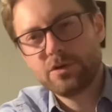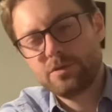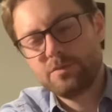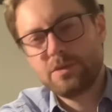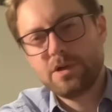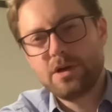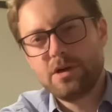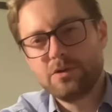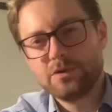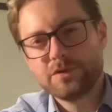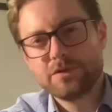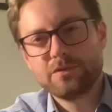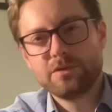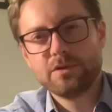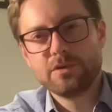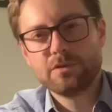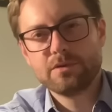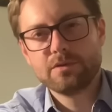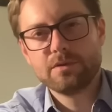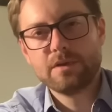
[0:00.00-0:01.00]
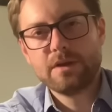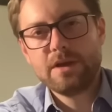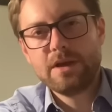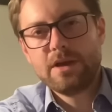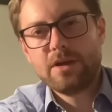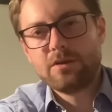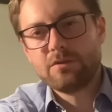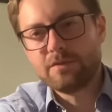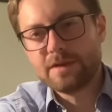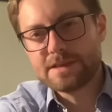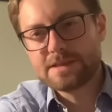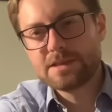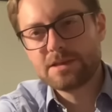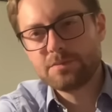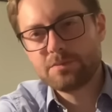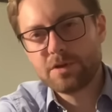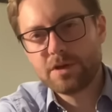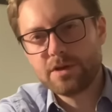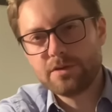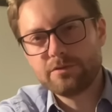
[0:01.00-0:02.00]
mal rausfinden, was ich
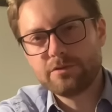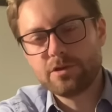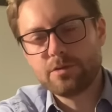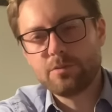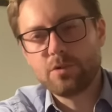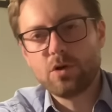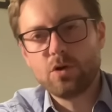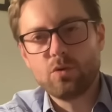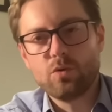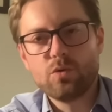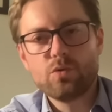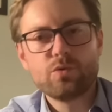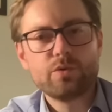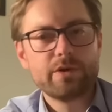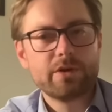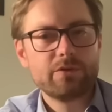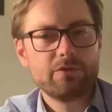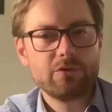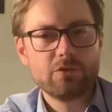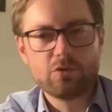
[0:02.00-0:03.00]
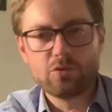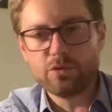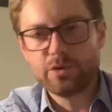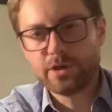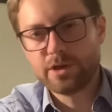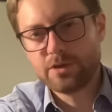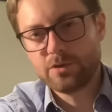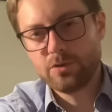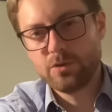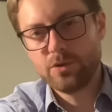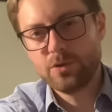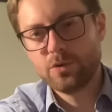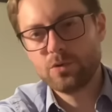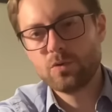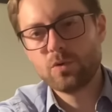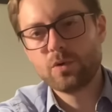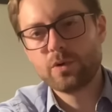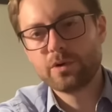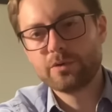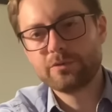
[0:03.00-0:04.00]
bei der Firma Roku denn für 100 Euro
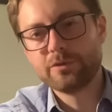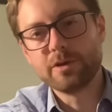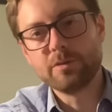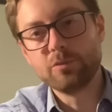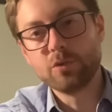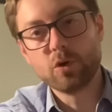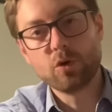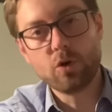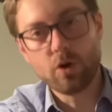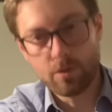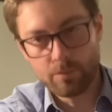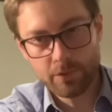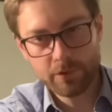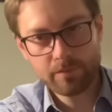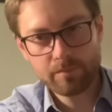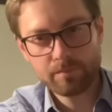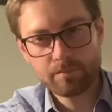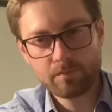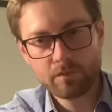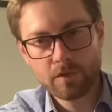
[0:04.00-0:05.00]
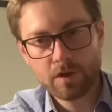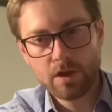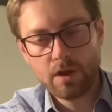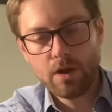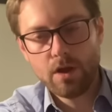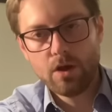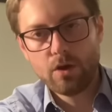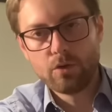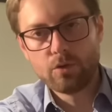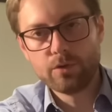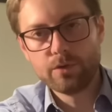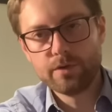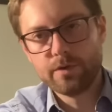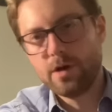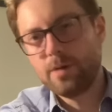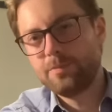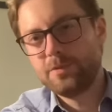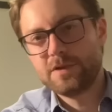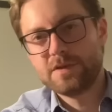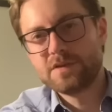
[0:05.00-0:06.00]
ungefähr bekomme und
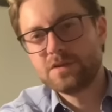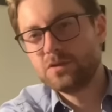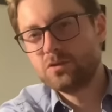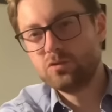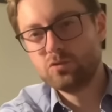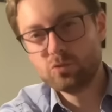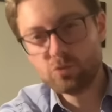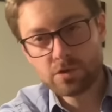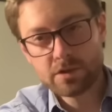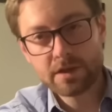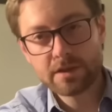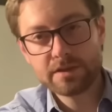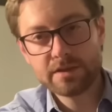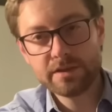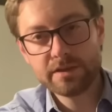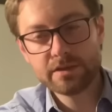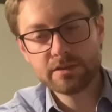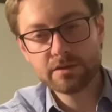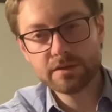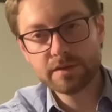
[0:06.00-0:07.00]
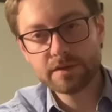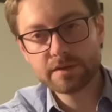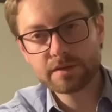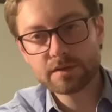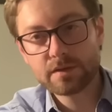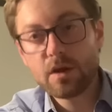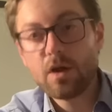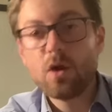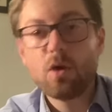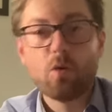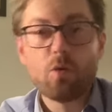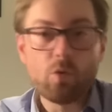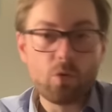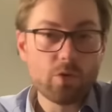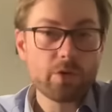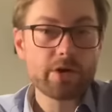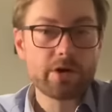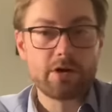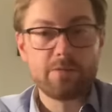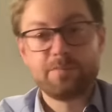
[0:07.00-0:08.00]
ob das ein guter Deal ist
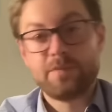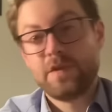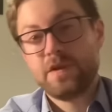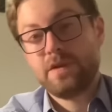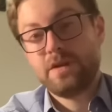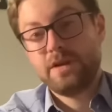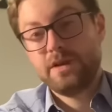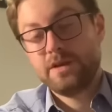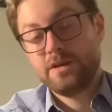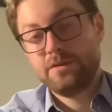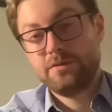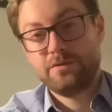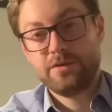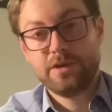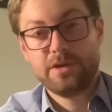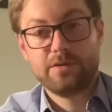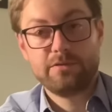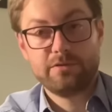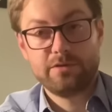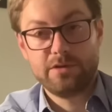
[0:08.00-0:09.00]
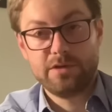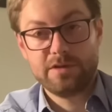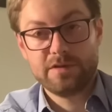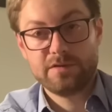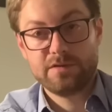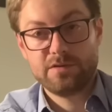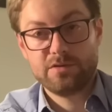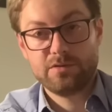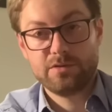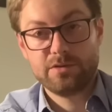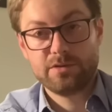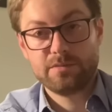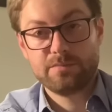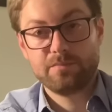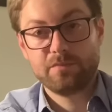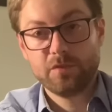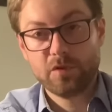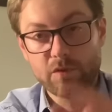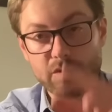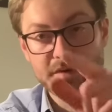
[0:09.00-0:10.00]
oder ob man da eher die Finger von lassen sollte.
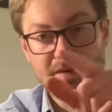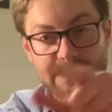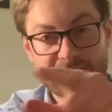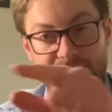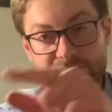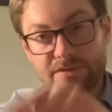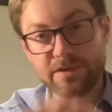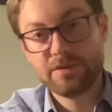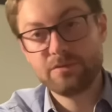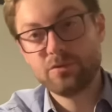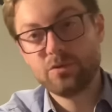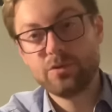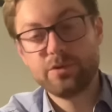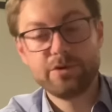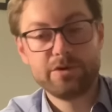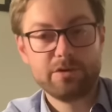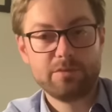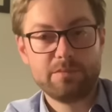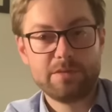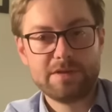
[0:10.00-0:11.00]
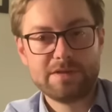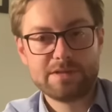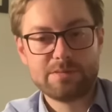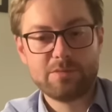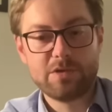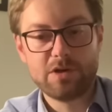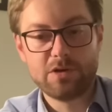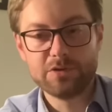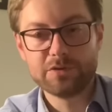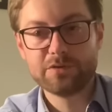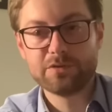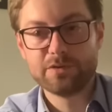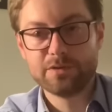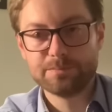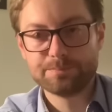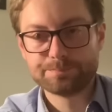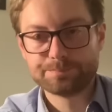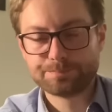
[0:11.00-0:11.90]
Und das werden wir heute gemeinsam mal rausfinden.